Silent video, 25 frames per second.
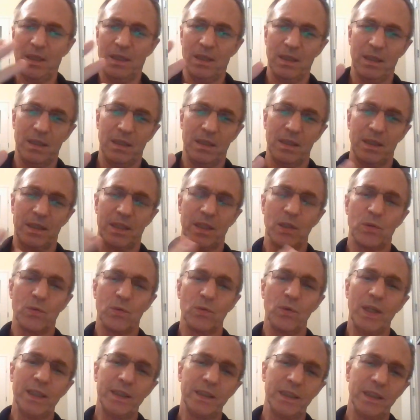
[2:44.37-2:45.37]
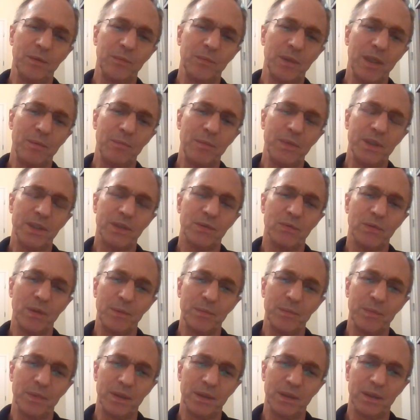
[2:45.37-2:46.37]
E, kilkuletnim
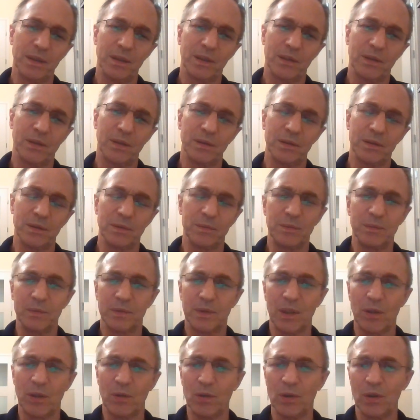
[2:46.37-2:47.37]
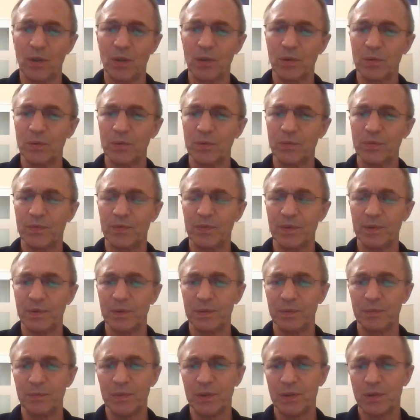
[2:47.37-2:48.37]
namysłem e, teologów, e,
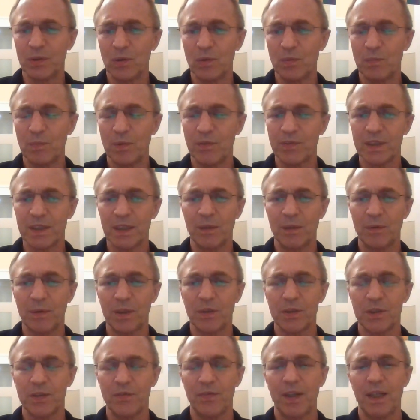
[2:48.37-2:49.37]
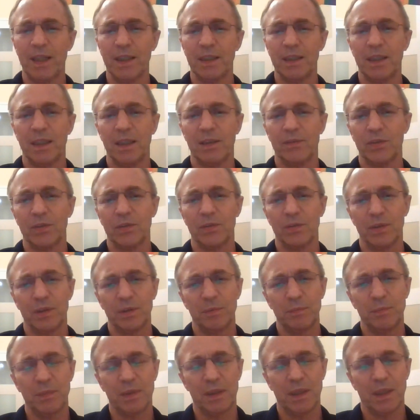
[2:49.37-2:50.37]
biskupów z całego świata, w
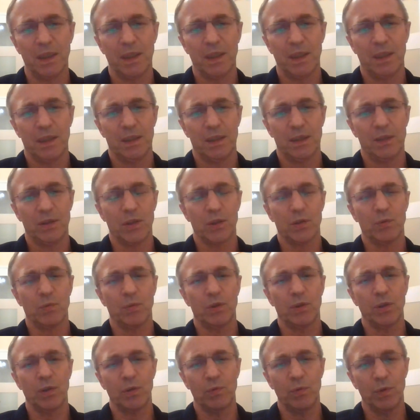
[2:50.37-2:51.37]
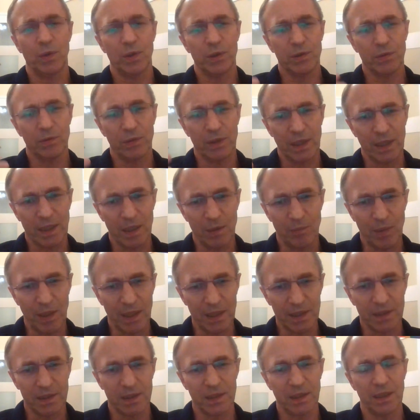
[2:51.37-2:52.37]
którym doszło do głosu takie
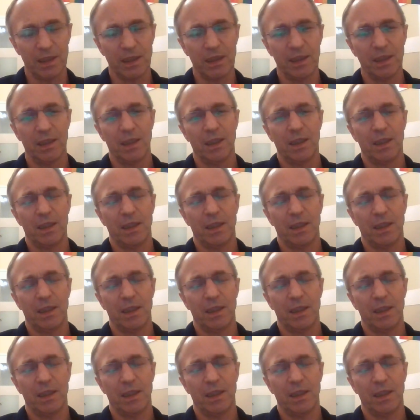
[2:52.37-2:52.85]
bardziej,